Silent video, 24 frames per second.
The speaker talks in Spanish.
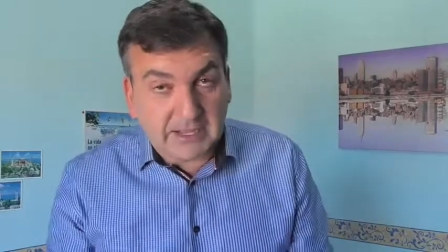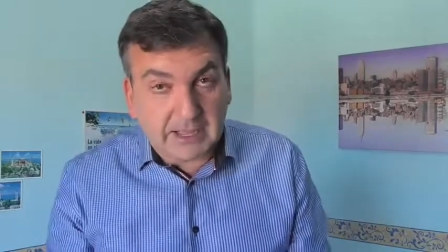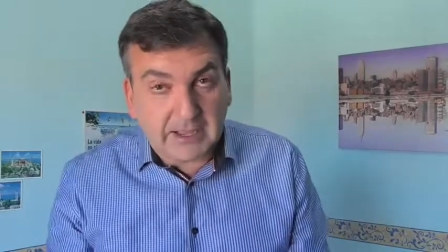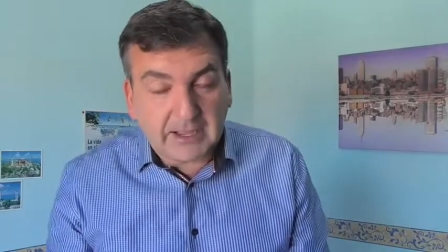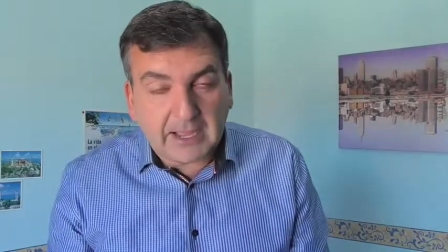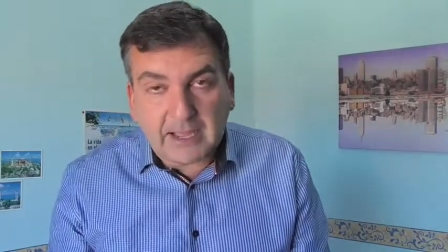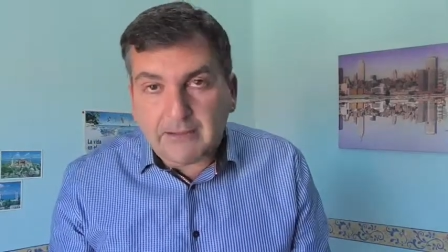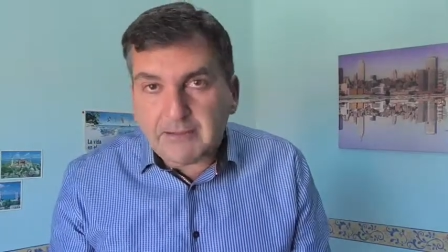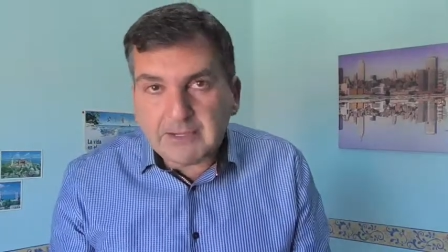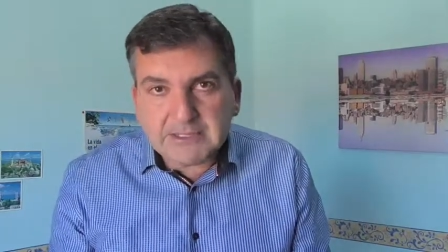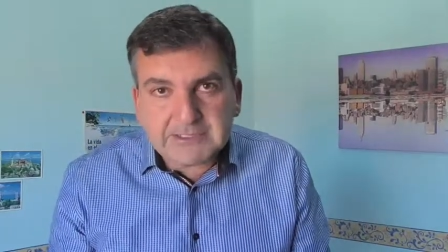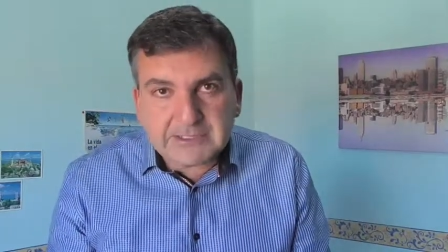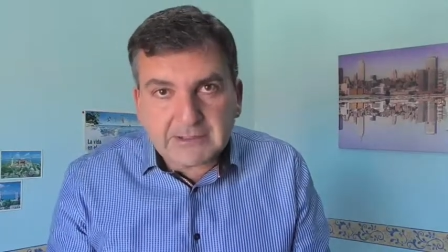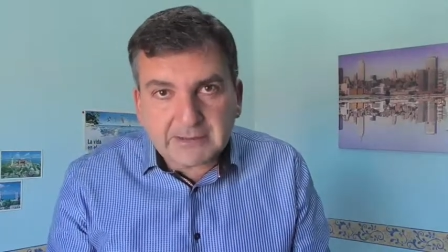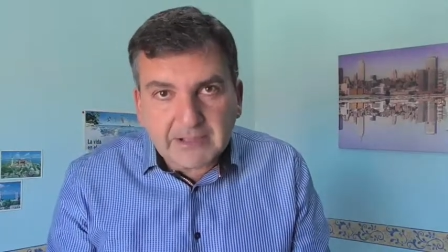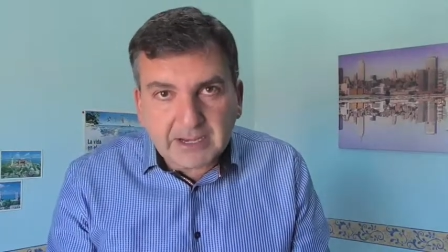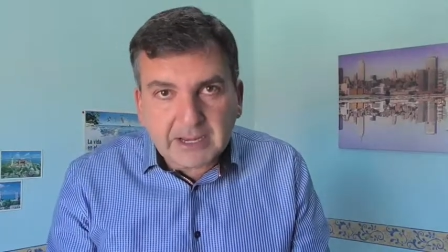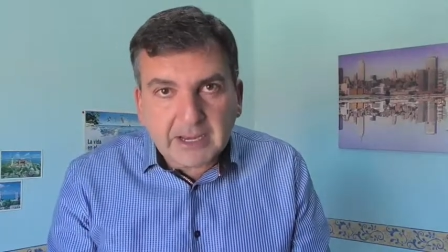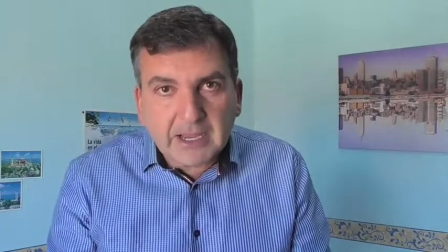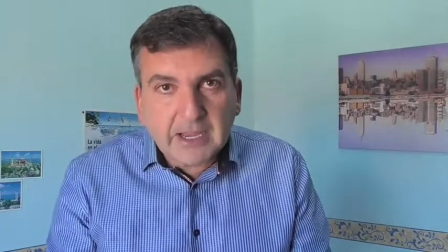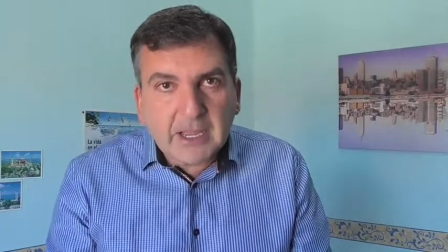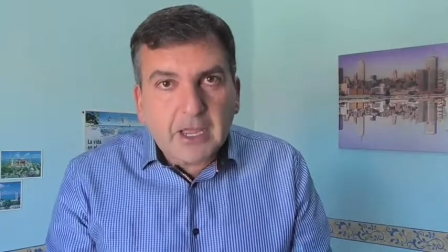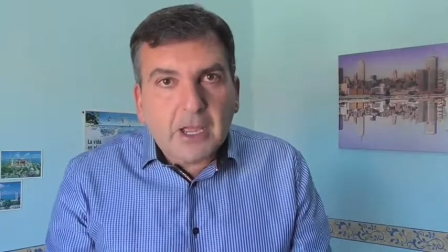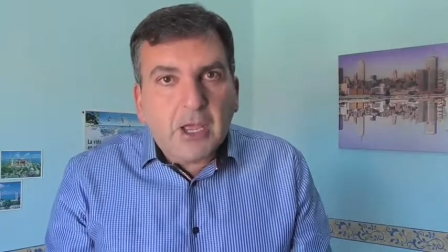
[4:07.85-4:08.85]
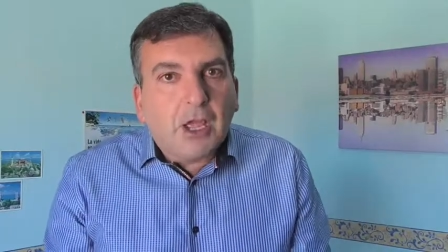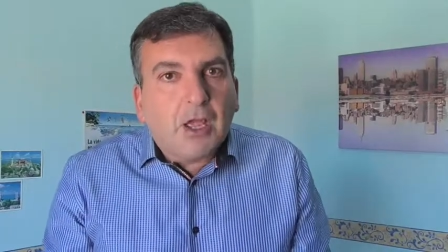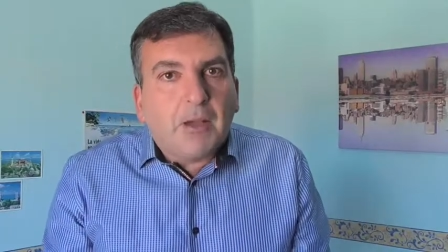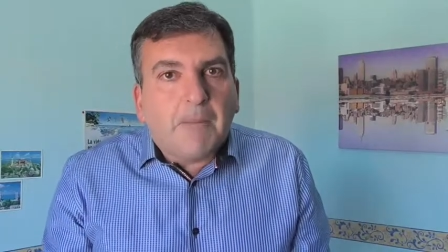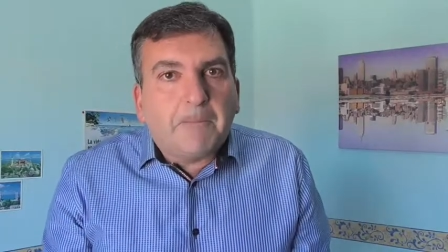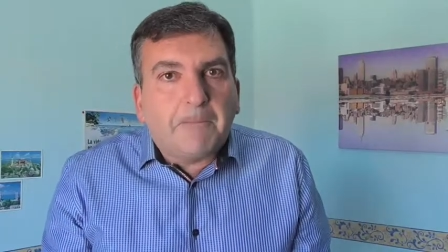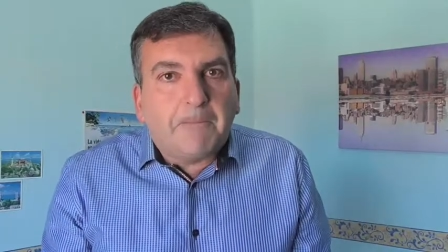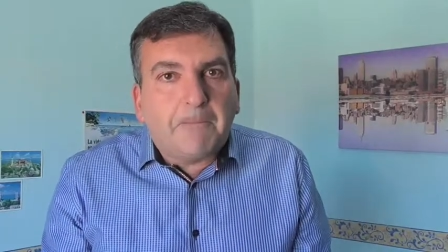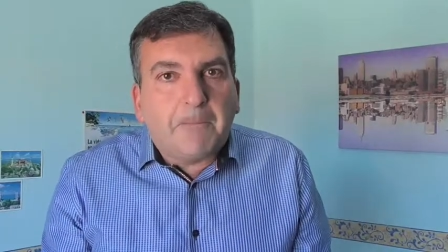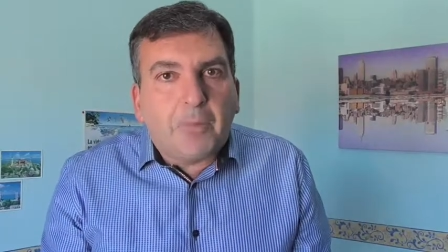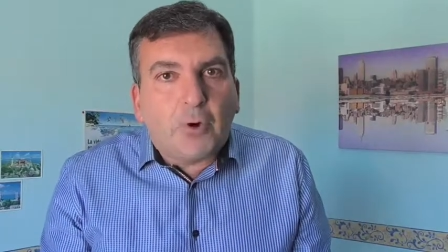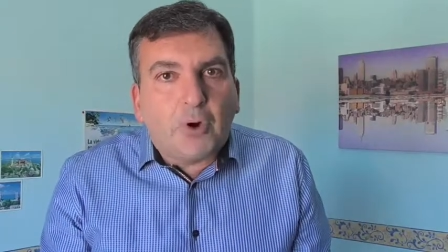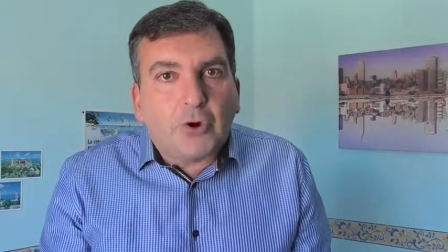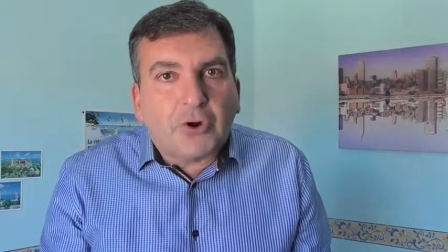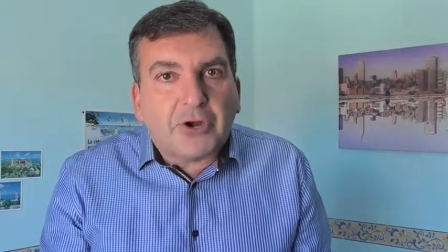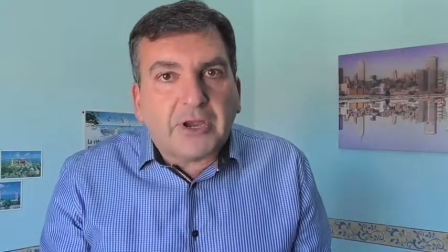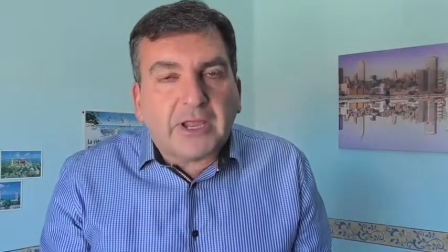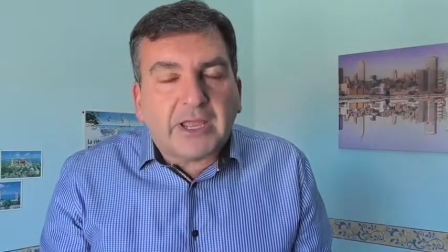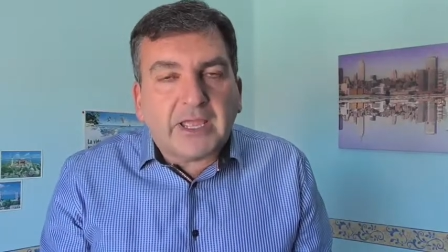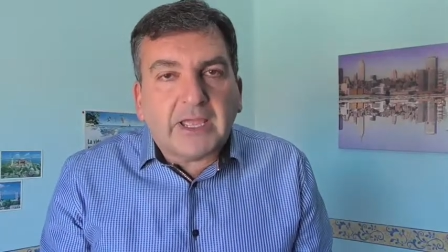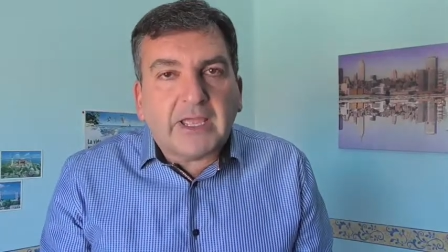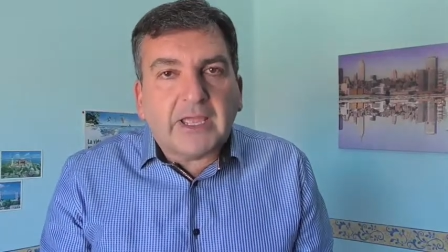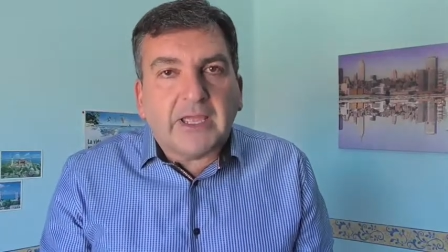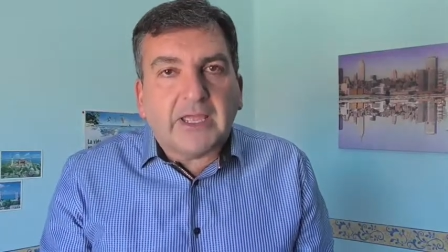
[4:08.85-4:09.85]
que acabáis de ver
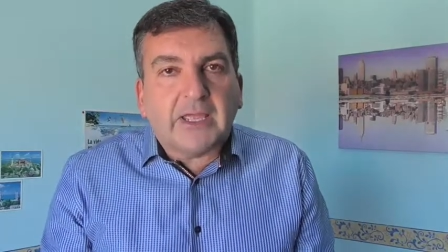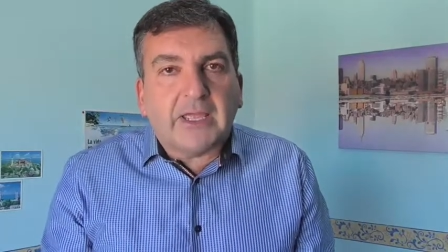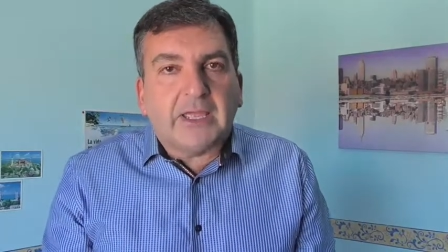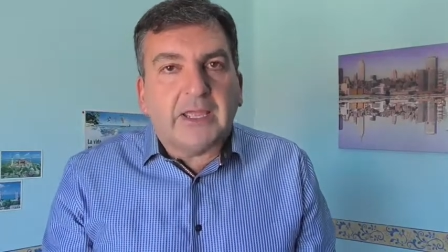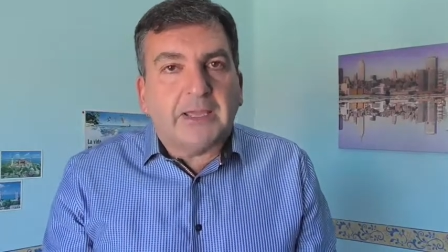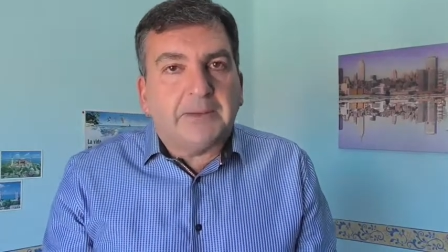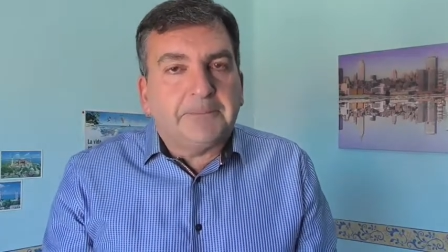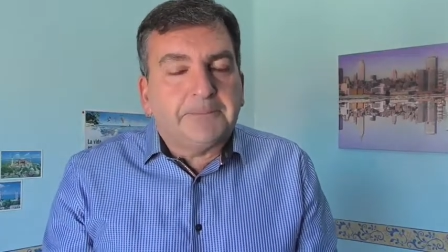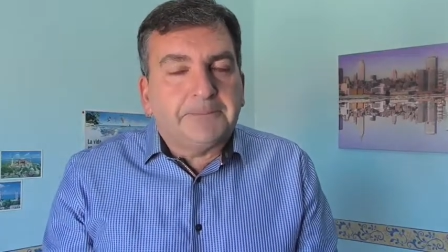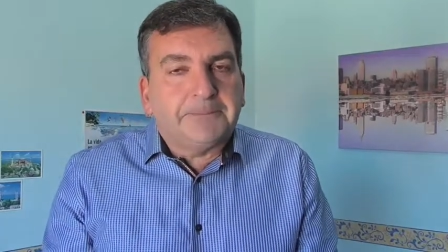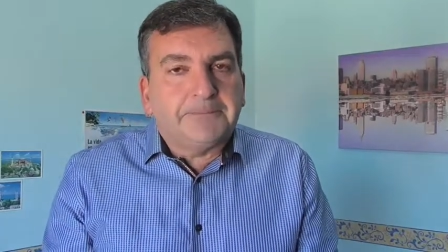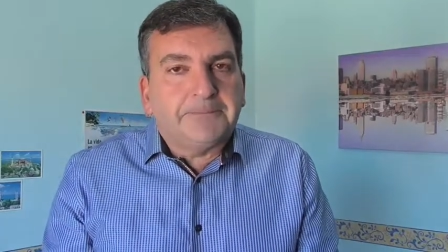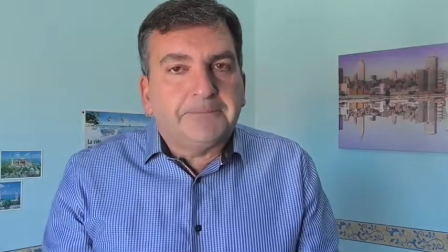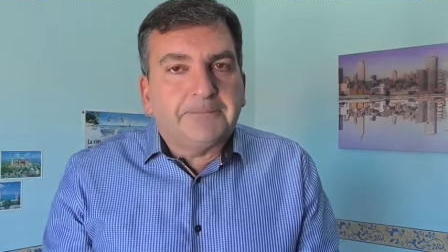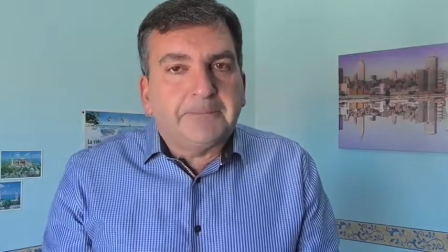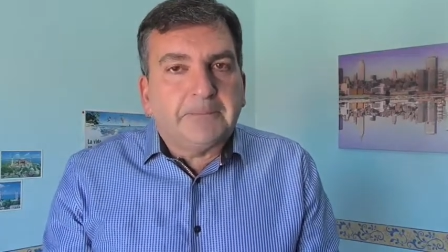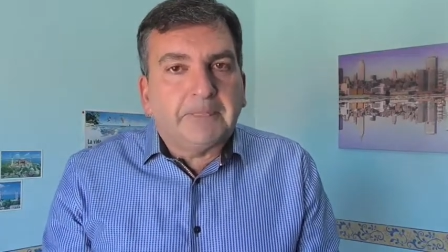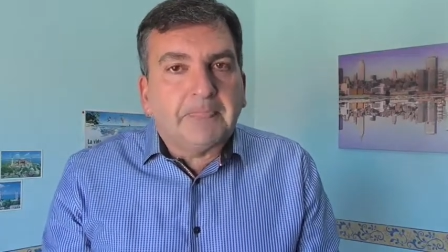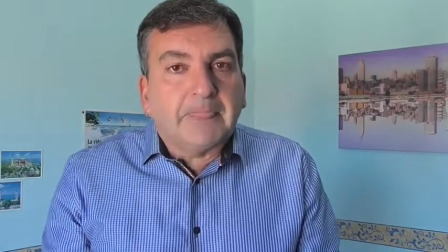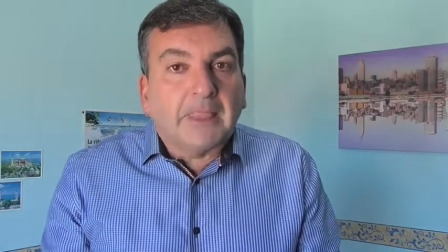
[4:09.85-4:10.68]
porque